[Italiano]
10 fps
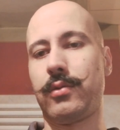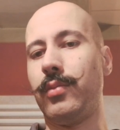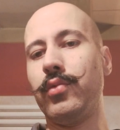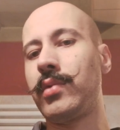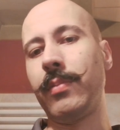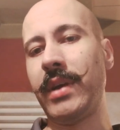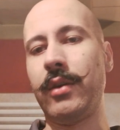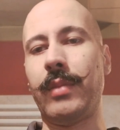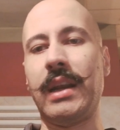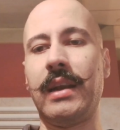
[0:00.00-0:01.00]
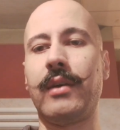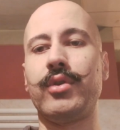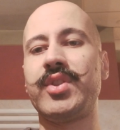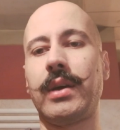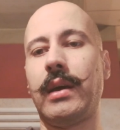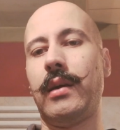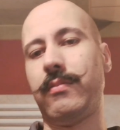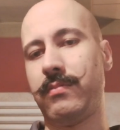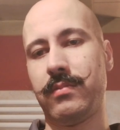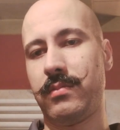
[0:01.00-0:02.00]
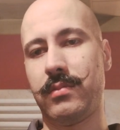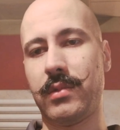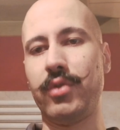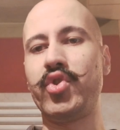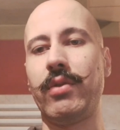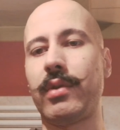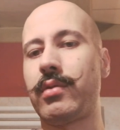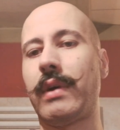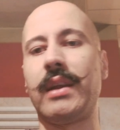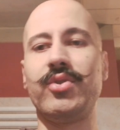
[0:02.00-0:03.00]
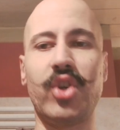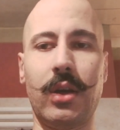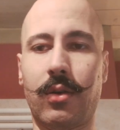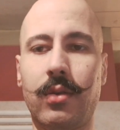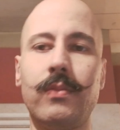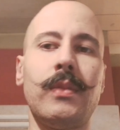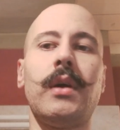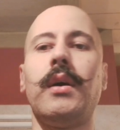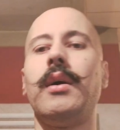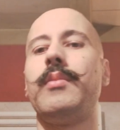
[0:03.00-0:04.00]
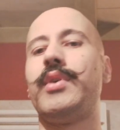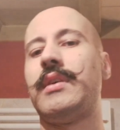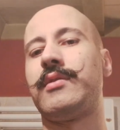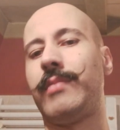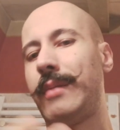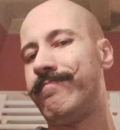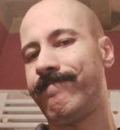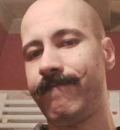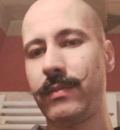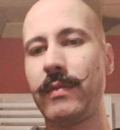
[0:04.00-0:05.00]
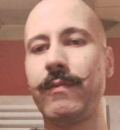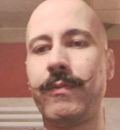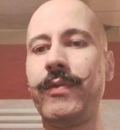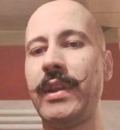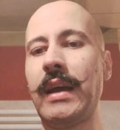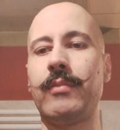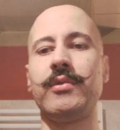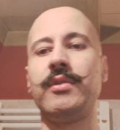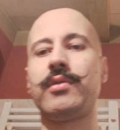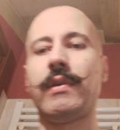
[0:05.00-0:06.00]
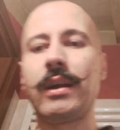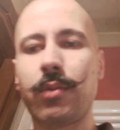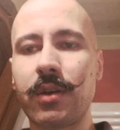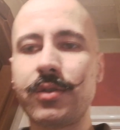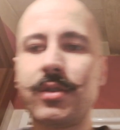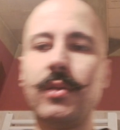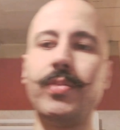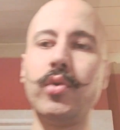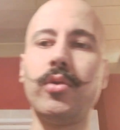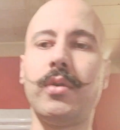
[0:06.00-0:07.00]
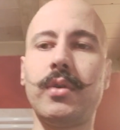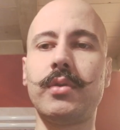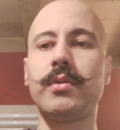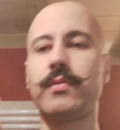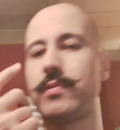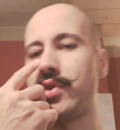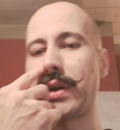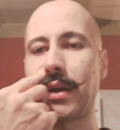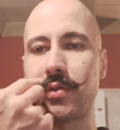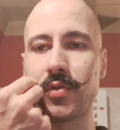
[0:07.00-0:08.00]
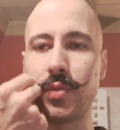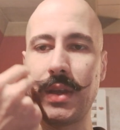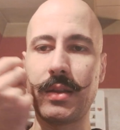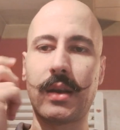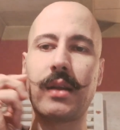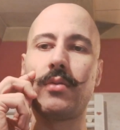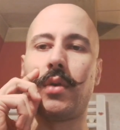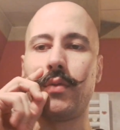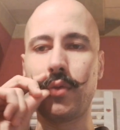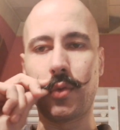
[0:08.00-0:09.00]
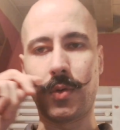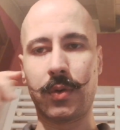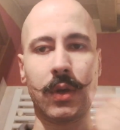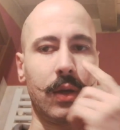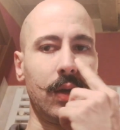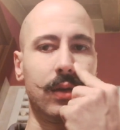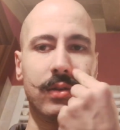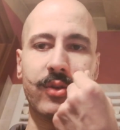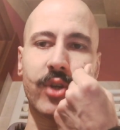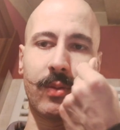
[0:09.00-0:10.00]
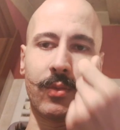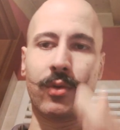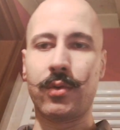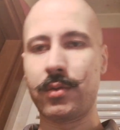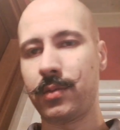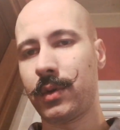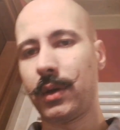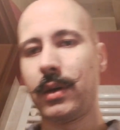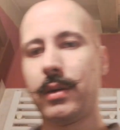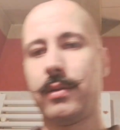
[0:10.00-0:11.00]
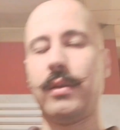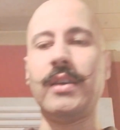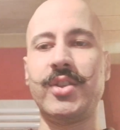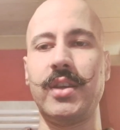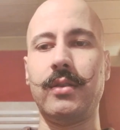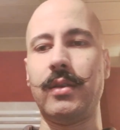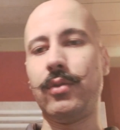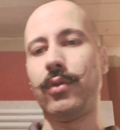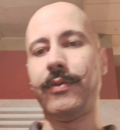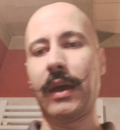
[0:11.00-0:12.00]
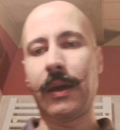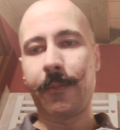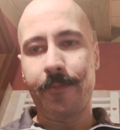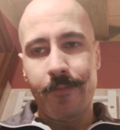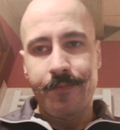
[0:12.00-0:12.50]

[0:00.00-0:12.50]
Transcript: comunque bene o male le cose che riuscivo a trovare in giro. Poi ho detto, ma vediamo di trovare qualcosa di più. Ho cercato su internet, ho avuto, diciamo, dei siti dove